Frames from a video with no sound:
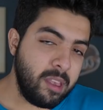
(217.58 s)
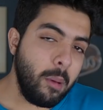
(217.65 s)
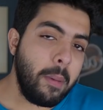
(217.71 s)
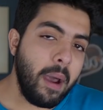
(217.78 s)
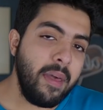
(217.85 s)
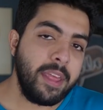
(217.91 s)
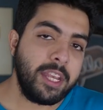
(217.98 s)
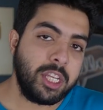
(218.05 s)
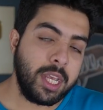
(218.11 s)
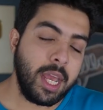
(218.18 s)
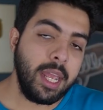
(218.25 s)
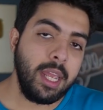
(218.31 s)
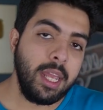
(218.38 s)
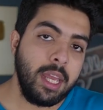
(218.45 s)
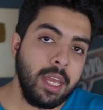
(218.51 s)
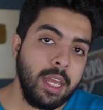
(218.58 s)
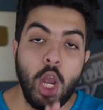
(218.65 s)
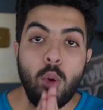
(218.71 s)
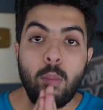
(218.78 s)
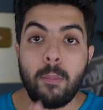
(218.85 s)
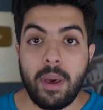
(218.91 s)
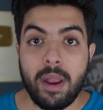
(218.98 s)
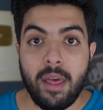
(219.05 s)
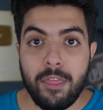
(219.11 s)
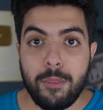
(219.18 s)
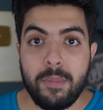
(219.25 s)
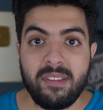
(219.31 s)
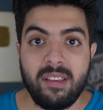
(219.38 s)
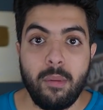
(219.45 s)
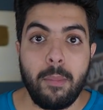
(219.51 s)
بسبب هذا الشيء جاله
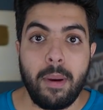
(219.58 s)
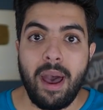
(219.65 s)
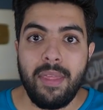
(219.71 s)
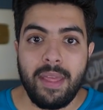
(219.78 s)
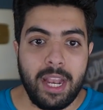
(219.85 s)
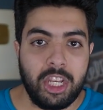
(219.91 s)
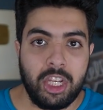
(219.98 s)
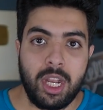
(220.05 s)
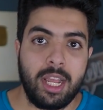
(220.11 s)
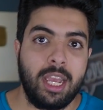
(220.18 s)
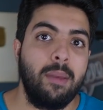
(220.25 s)
مرض بسبب هذه الاشياء